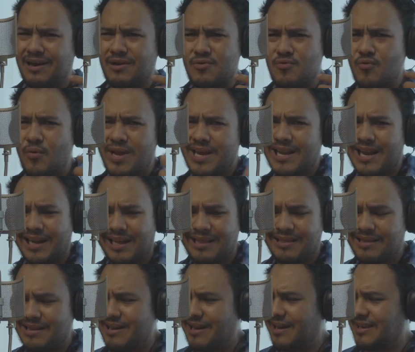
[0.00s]
un güey en
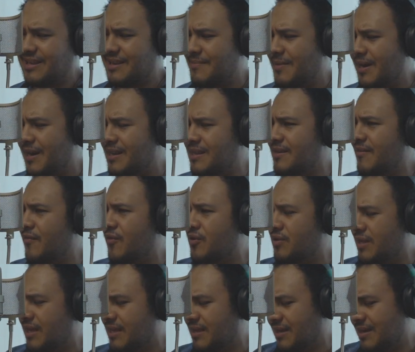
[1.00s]
Argentina que se llama Cristian
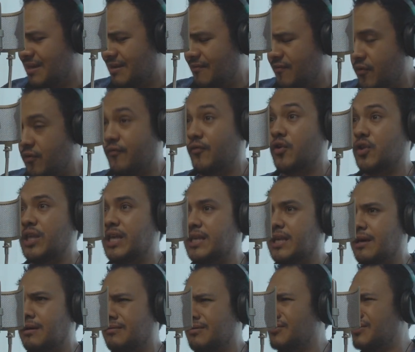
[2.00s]
Forteza,
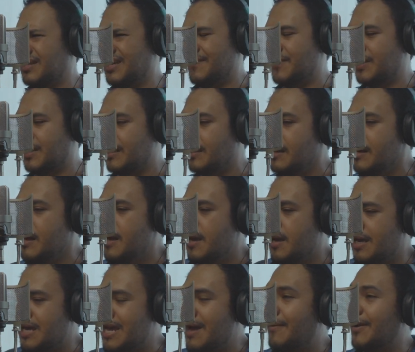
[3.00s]
creo que se llama así,
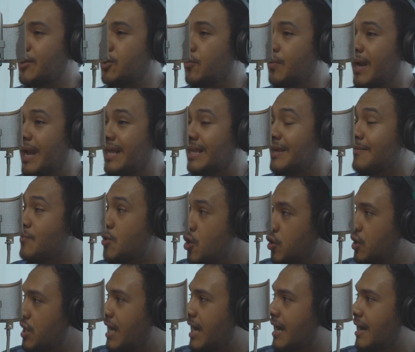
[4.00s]
y habla sobre la
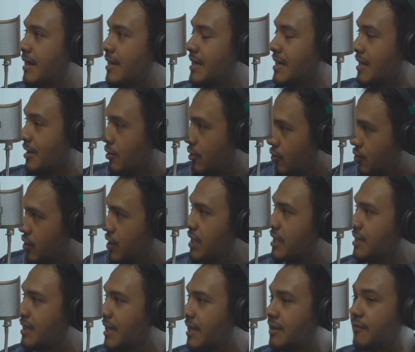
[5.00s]
semiótica en los
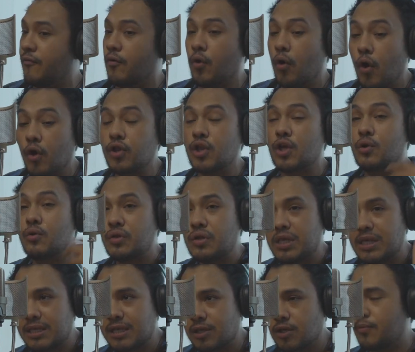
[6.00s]
chistes. Foucault tiene un
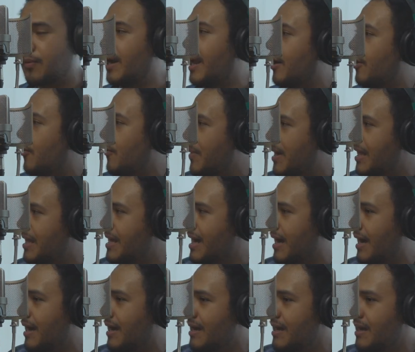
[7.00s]
chiste sobre la
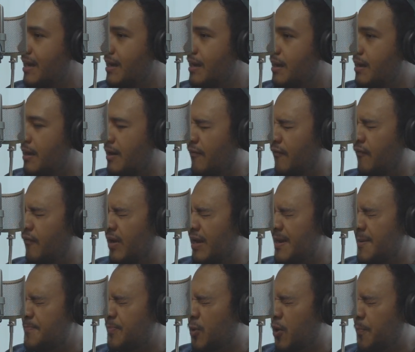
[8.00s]
comedia,
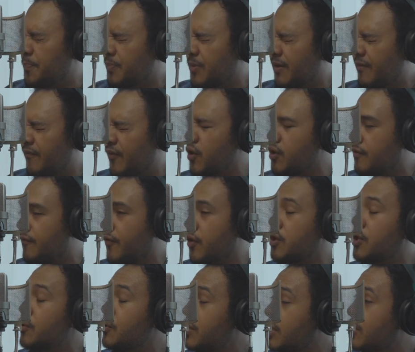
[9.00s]
eh, no, Freud.
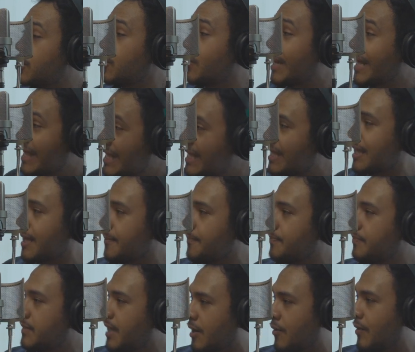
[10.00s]
Freud tiene un chiste sobre el chiste,
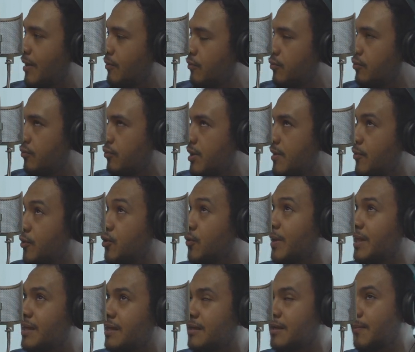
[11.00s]
tal cual, un, libro
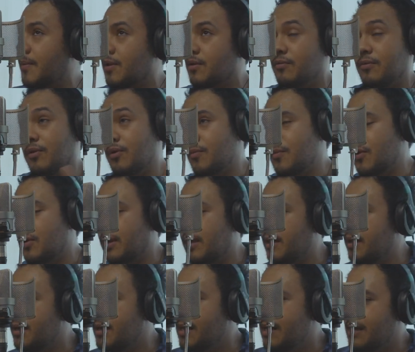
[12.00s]
sobre el chiste, perdón, no he dormido
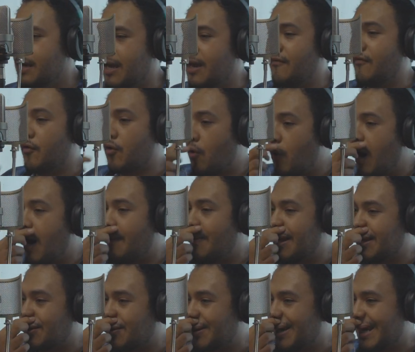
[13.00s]
nada. Eh, Foucault
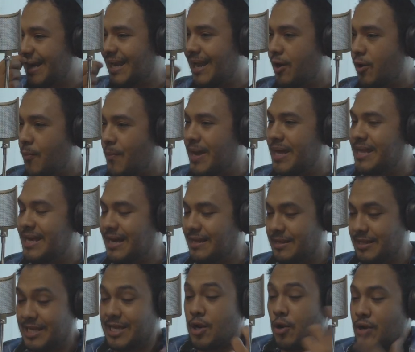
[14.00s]
habla sobre la comedia,
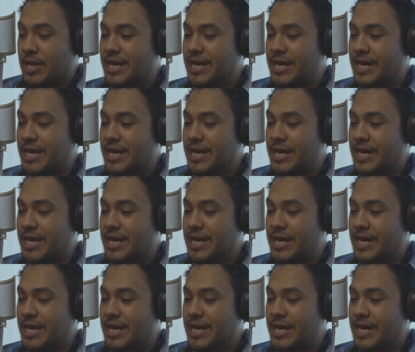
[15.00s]
si lo